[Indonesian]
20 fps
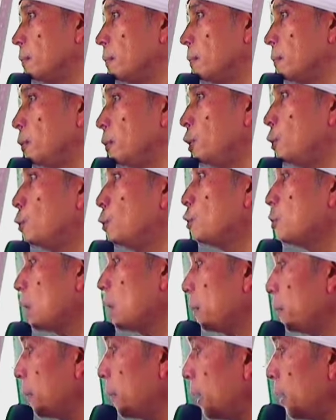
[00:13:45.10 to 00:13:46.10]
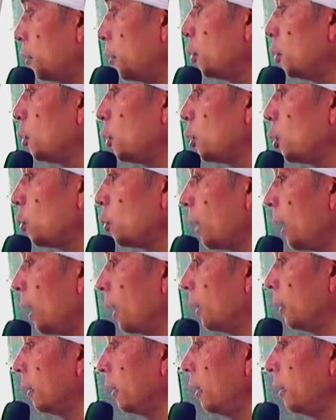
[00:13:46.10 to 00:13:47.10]
diucapkan untuk
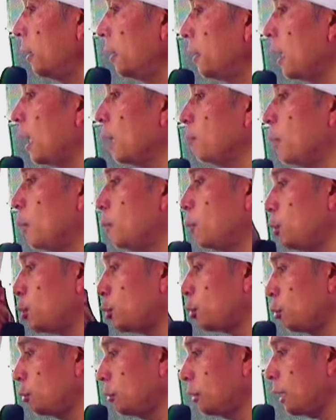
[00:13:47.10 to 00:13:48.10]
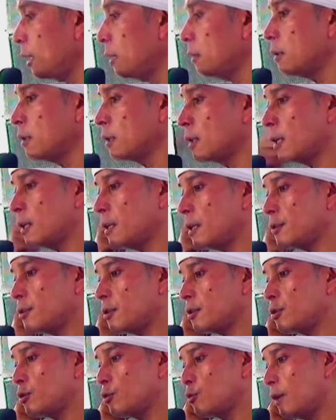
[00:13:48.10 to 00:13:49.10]
Allah yang mewujudkan segala
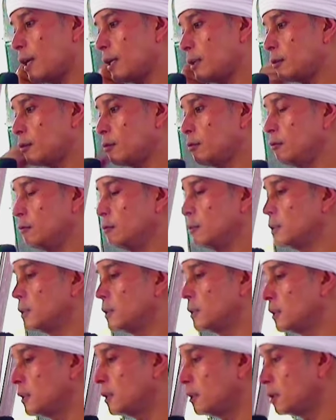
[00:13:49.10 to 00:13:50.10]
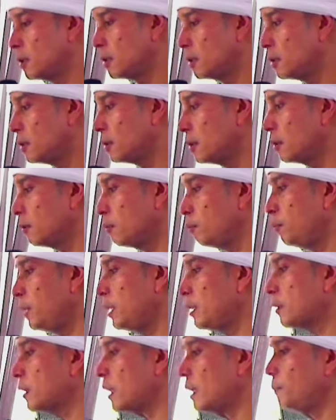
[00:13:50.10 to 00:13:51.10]
sesuatu
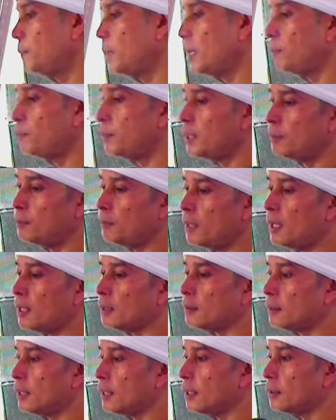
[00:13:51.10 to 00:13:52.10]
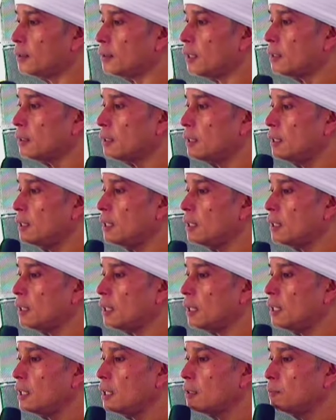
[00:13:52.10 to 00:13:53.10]
bisa babi ma taqtadihil
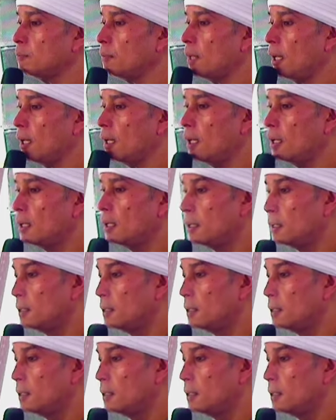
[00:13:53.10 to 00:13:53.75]
hikmah